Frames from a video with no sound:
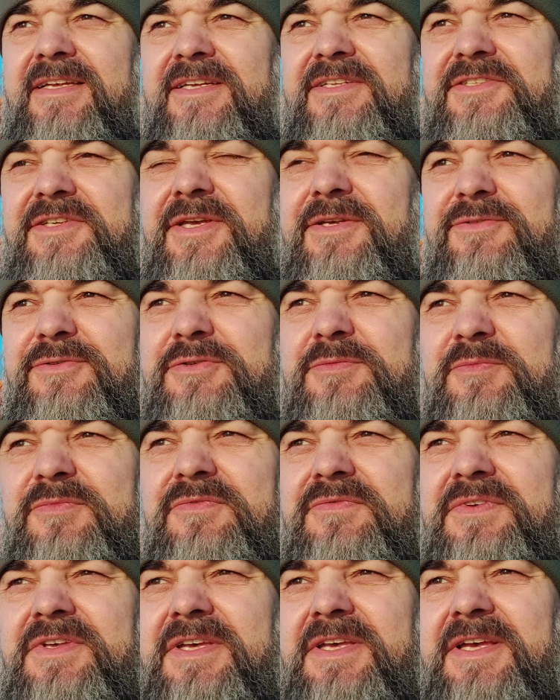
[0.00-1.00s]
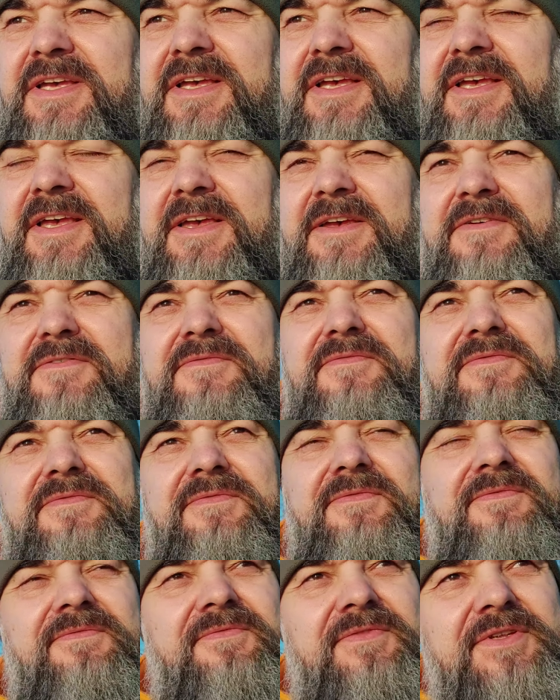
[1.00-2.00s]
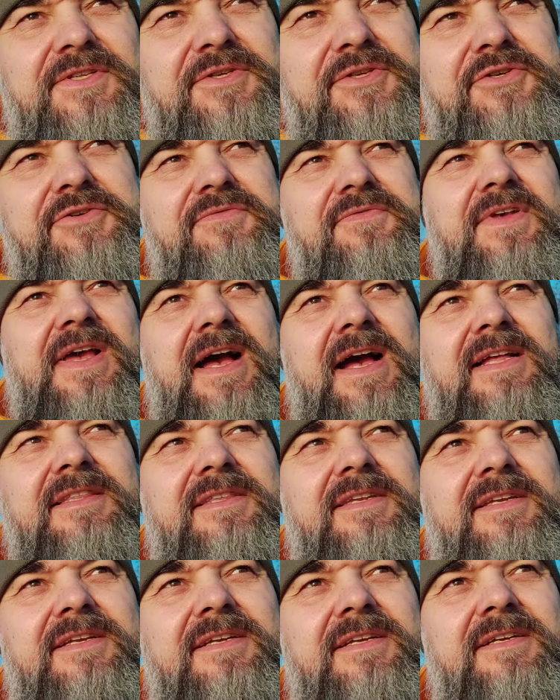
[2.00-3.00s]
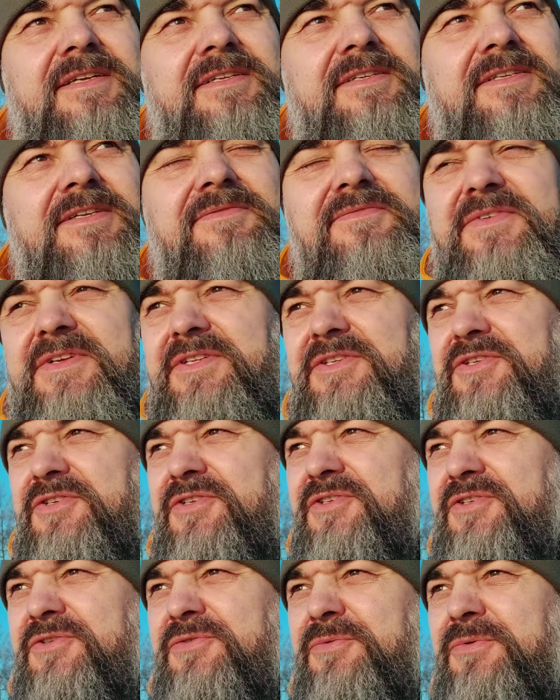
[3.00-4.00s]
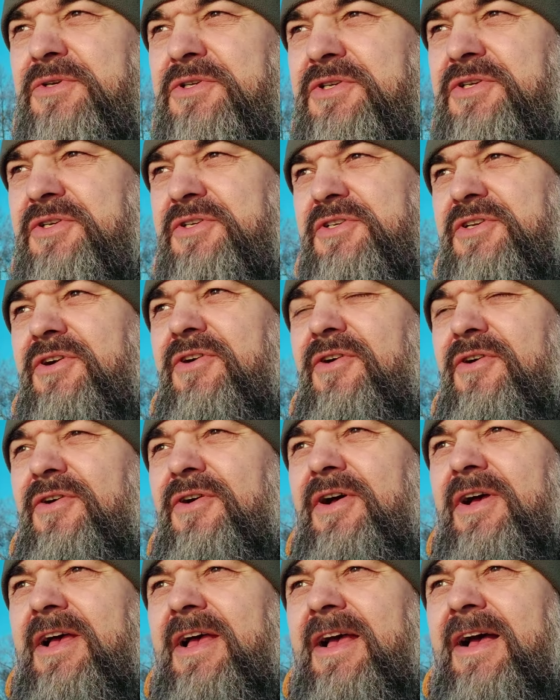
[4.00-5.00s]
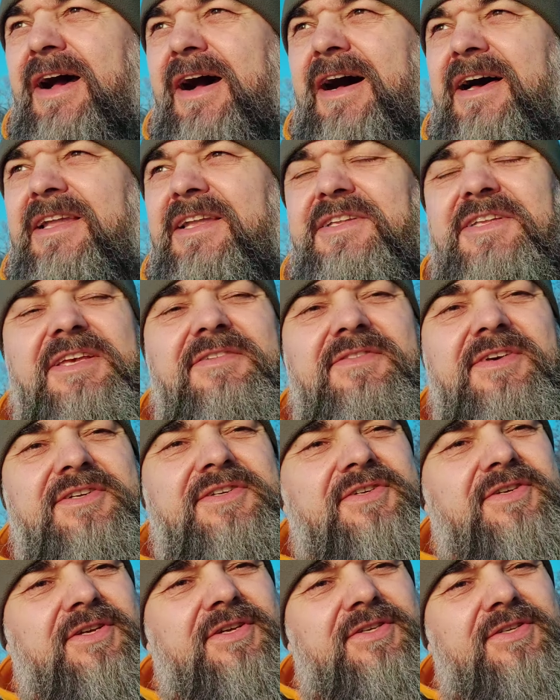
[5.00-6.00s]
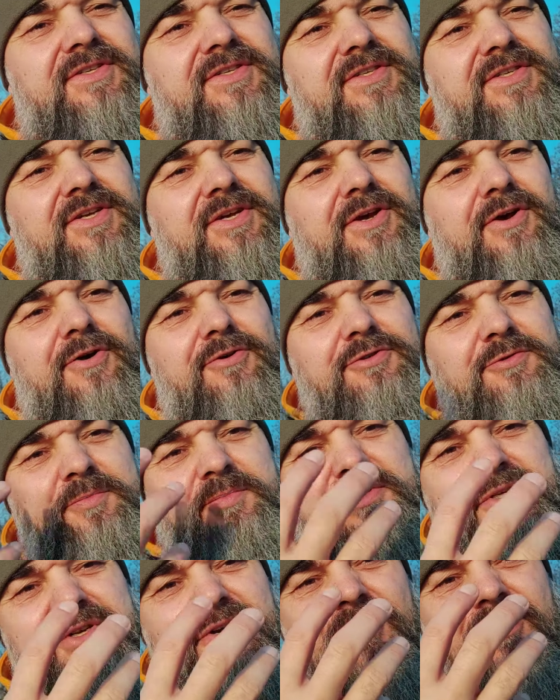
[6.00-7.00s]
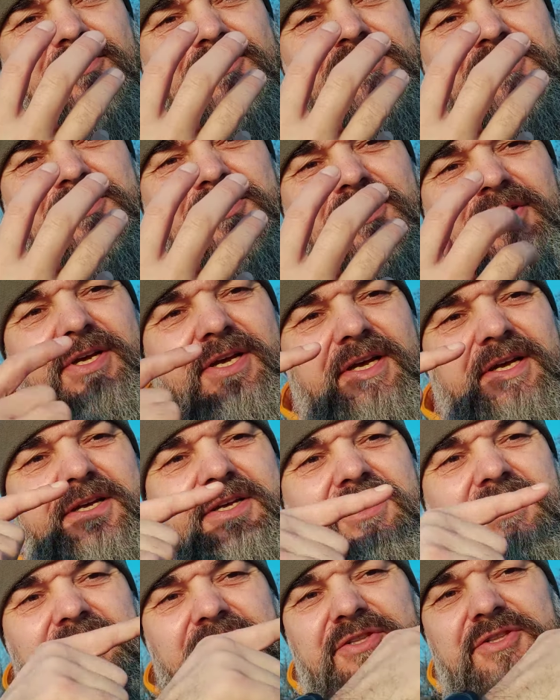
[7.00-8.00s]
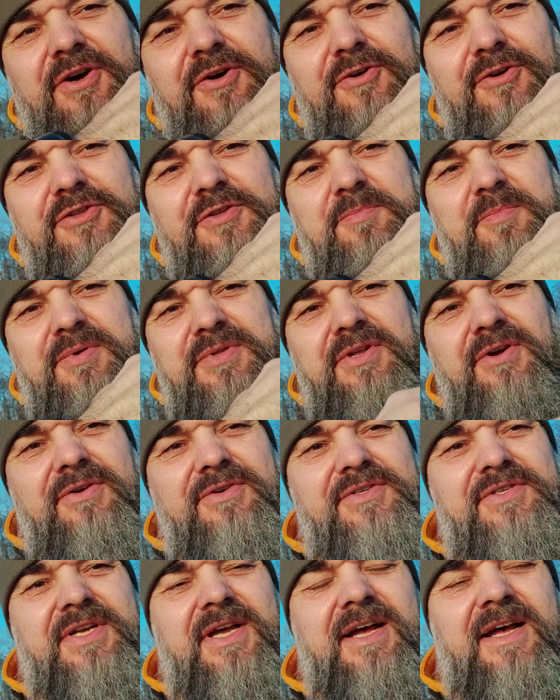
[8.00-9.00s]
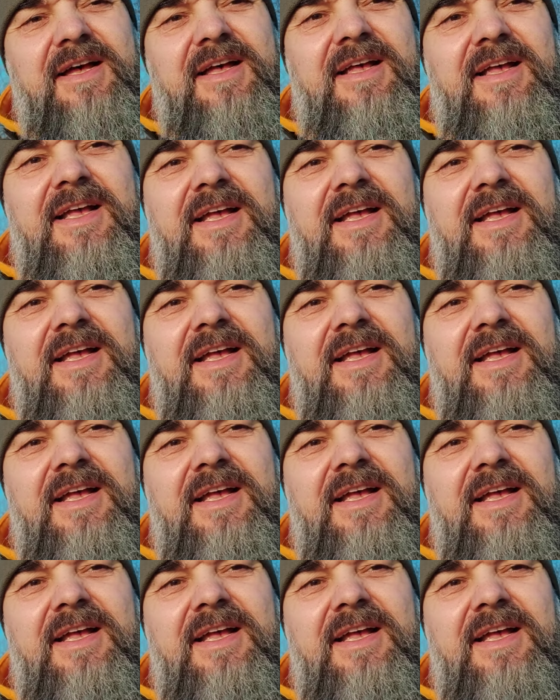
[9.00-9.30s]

gdzie Jezus mówi: Widzisz wiatr, nie widzisz, słyszysz go, ale nie wiesz skąd przychodzi i dokąd podąża,